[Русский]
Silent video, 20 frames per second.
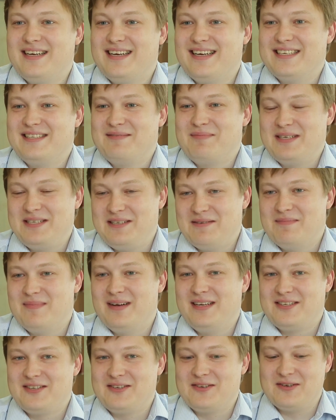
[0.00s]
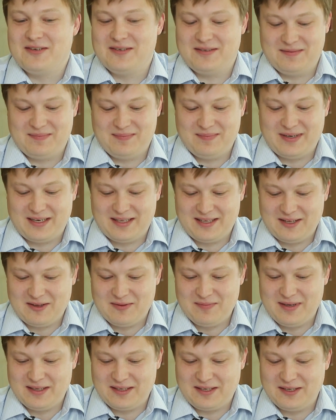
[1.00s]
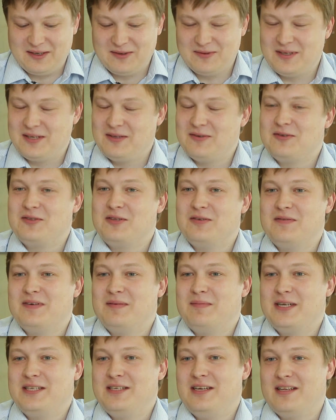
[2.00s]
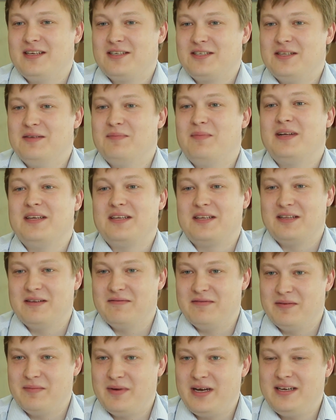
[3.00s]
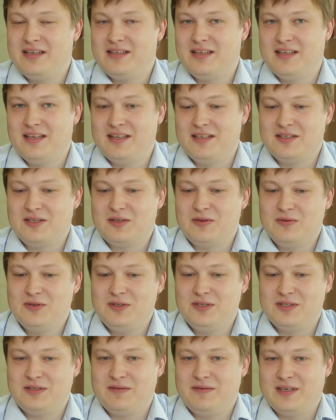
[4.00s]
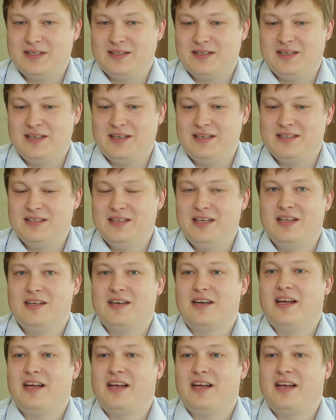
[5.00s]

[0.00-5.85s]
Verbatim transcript: А, спасибо большое порталу Банки.ру за то, что вы обратили наше дополнительное внимание на данный случай, связанный с Лилией